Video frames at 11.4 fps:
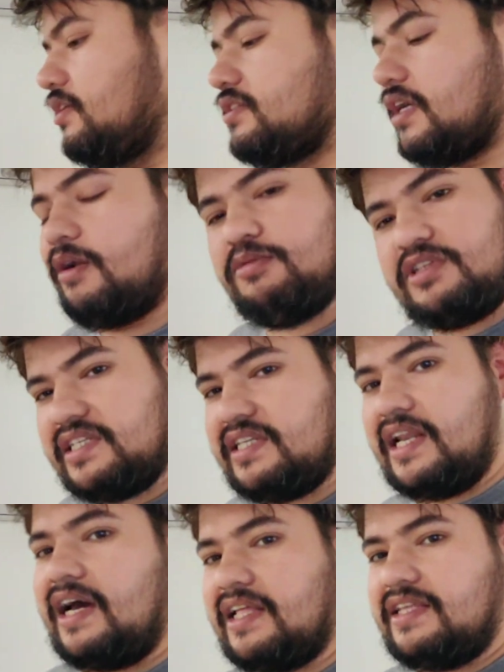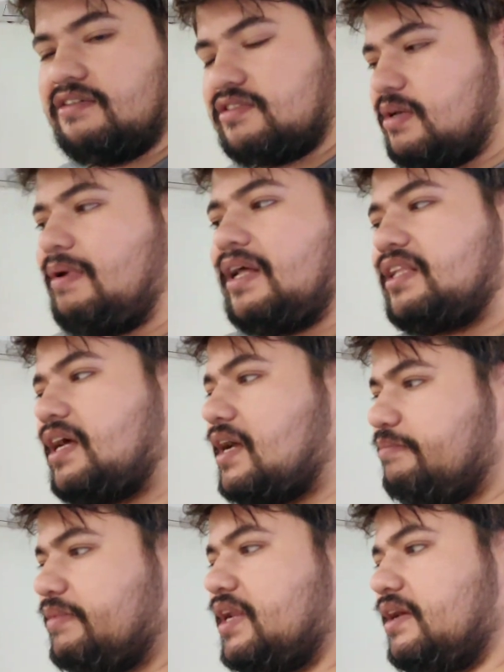झाड़ू पोछा से लगा दिया उसके बाद का
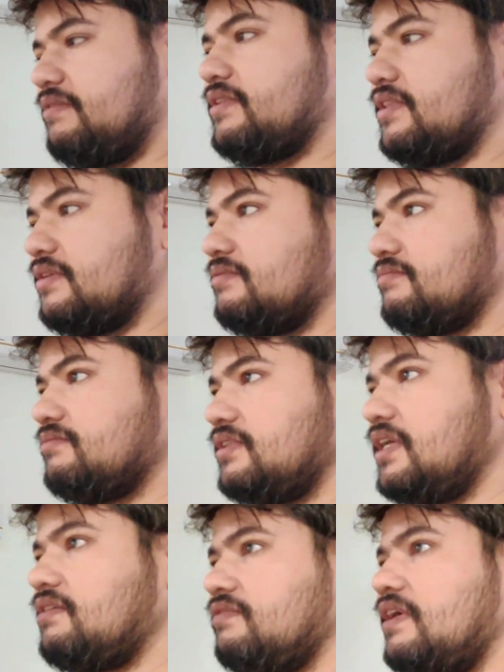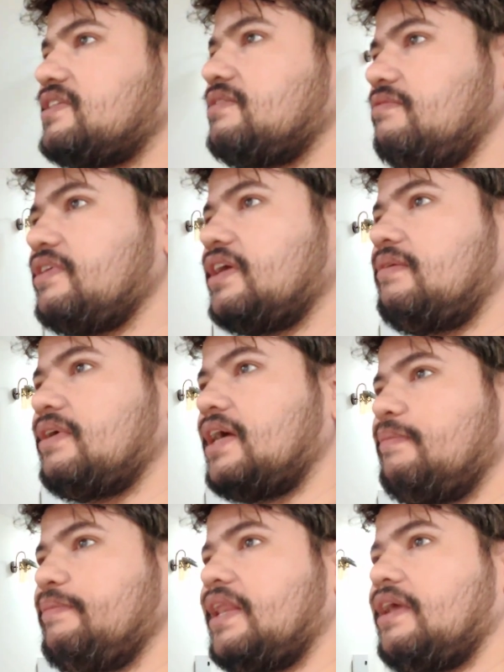काम मेरा है मतलब। यार वैसे भी वीकेंड में
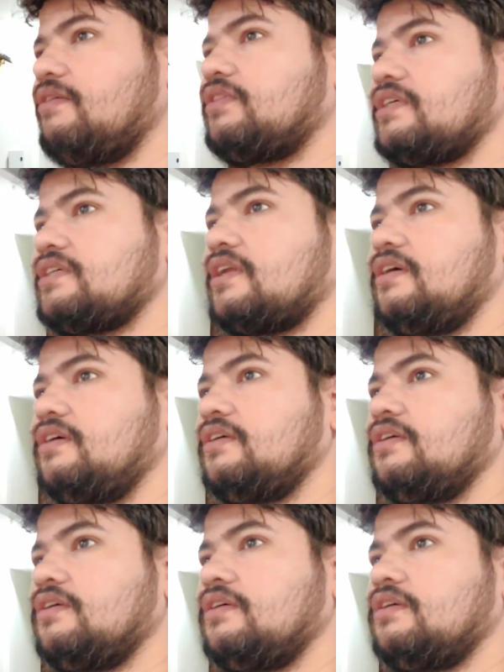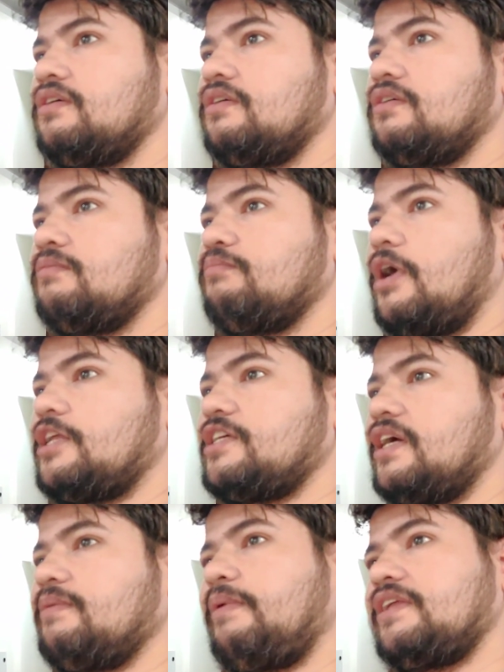काम मेरा ही होता सारा मैंने पूरे घर बारिश
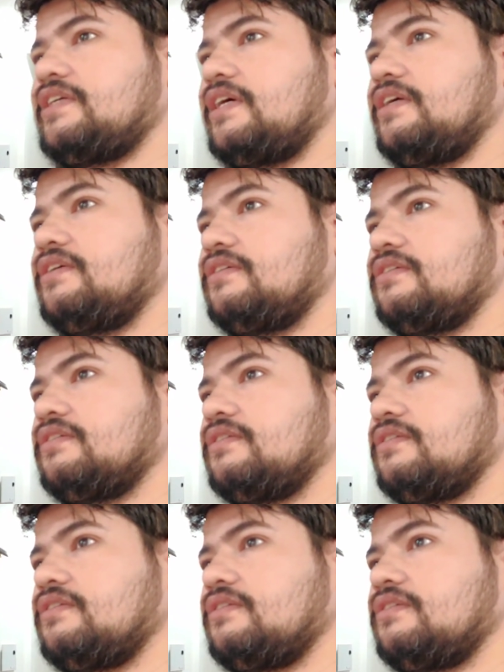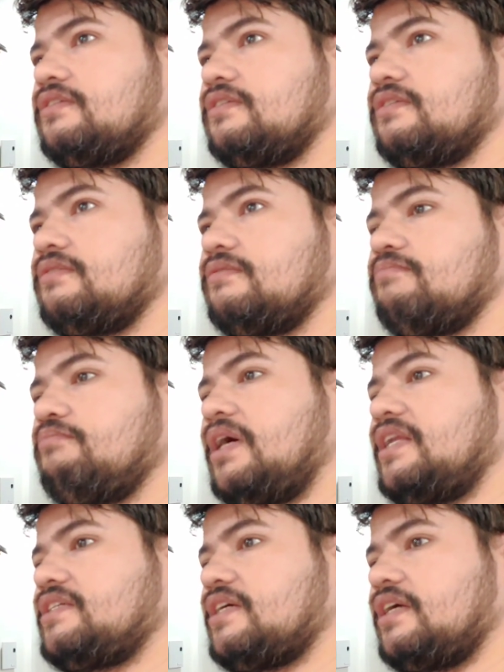आ गई बारिश आ गई मैंने घर में लगा
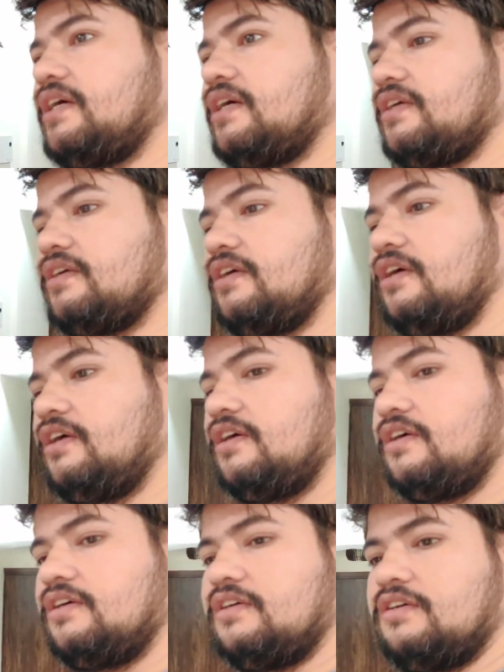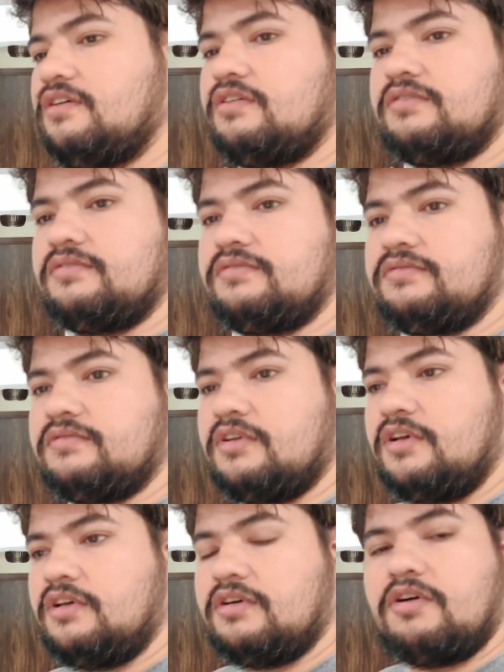बारिश आ गया अभी पूरे घर में लगाया
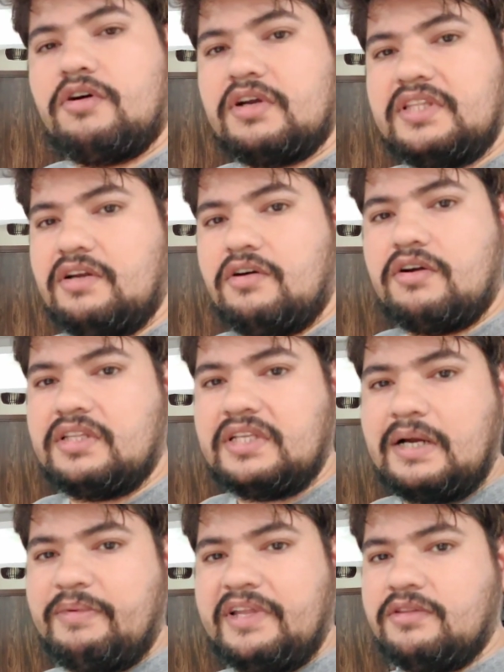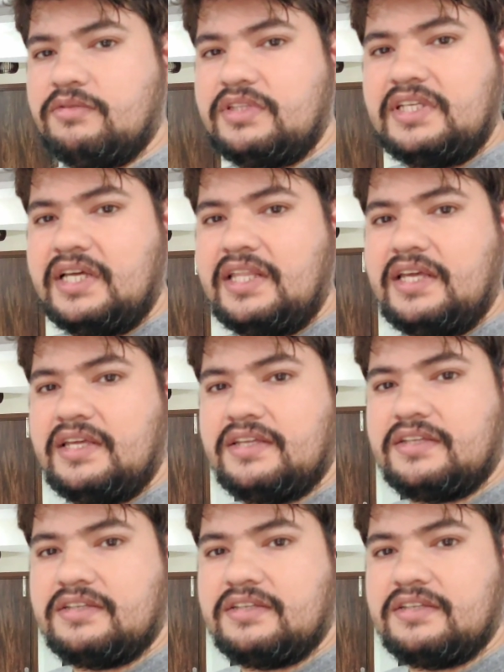है और दिन और दिन कपड़े धोती ज्यादा है